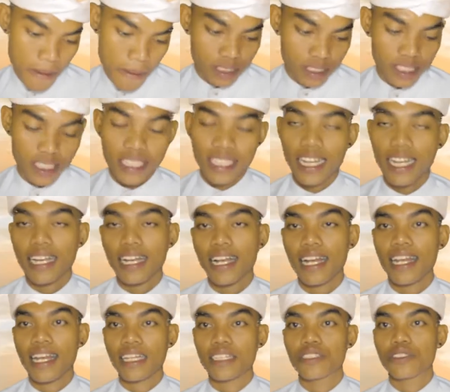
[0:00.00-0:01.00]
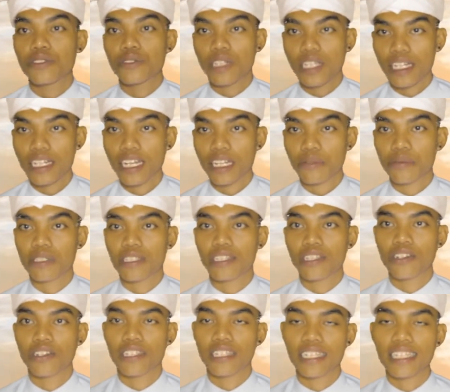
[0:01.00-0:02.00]
Jika kalian suka dengan
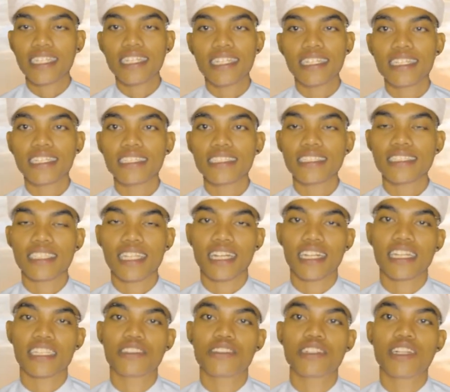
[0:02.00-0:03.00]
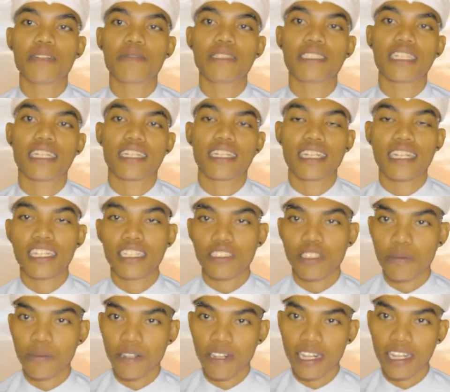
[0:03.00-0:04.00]
video ini, kalian juga bisa klik
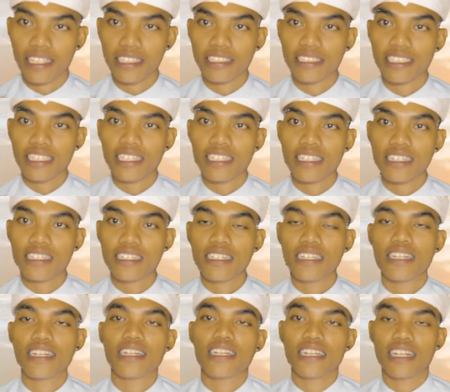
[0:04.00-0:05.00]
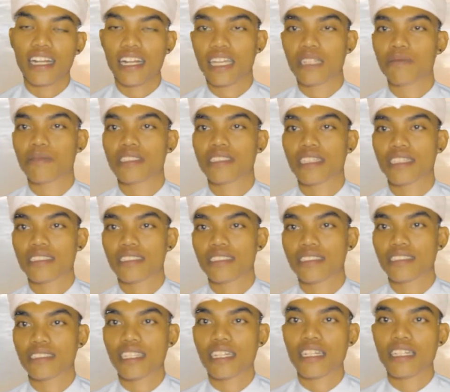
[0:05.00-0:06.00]
tombol like-nya, kalian bisa
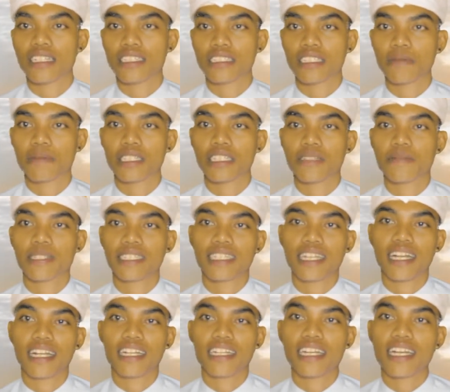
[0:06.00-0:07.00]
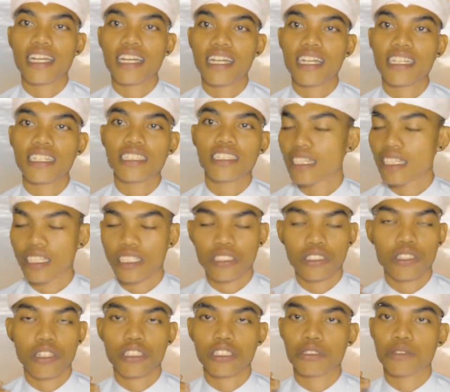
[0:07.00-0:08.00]
share ke teman-teman kalian, ke
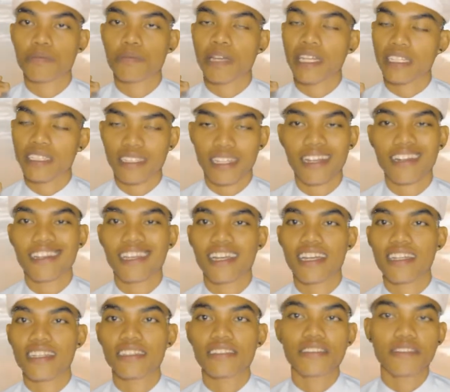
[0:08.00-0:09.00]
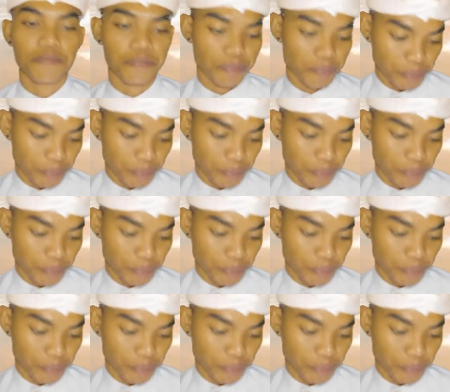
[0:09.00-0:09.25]
sosmed kalian.